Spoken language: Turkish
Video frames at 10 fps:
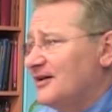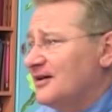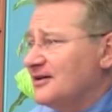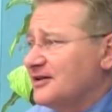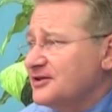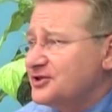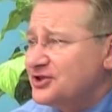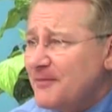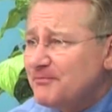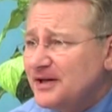Hiç
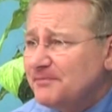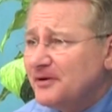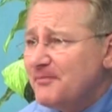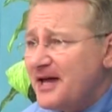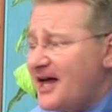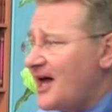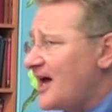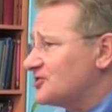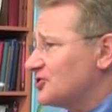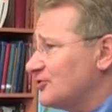şöyle söyleyen birini
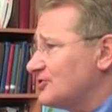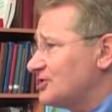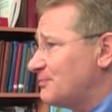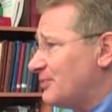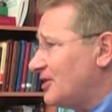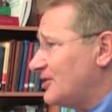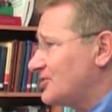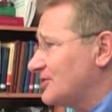gördünüz mü?